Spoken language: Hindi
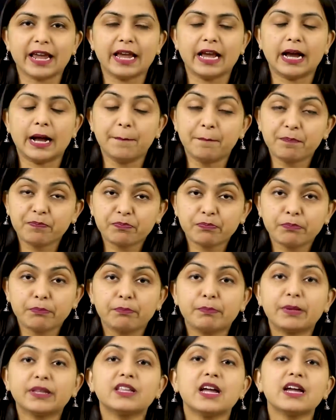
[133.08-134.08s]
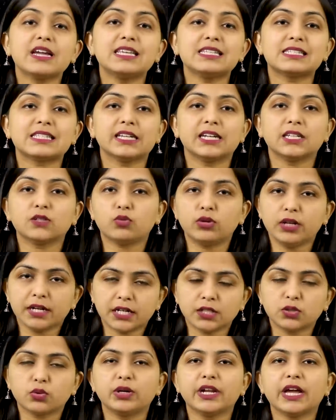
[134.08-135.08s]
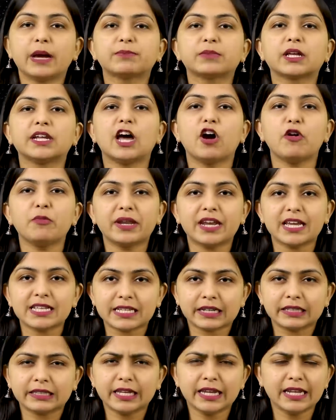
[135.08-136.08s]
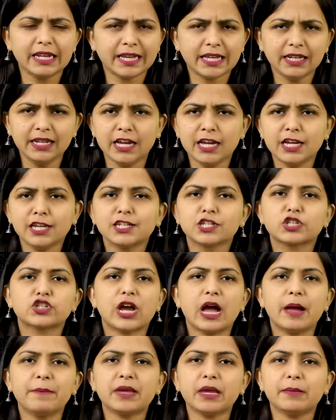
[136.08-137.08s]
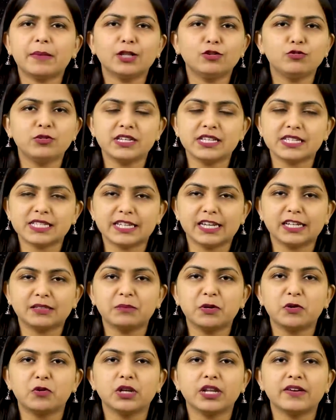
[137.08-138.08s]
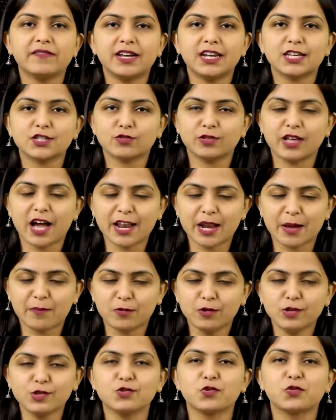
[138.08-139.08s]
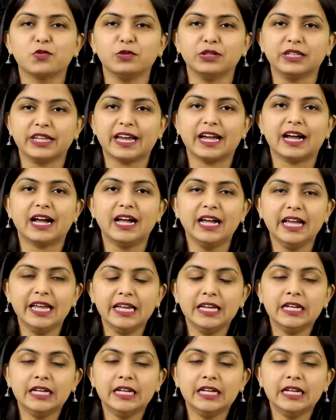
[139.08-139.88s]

रहेगा पिता की सेहत को लेकर थोड़े आप तनाव में रह सकते हैं लेकिन शाम के बाद उनकी सेहत में होने वाला सुधार आपको सुकून देगा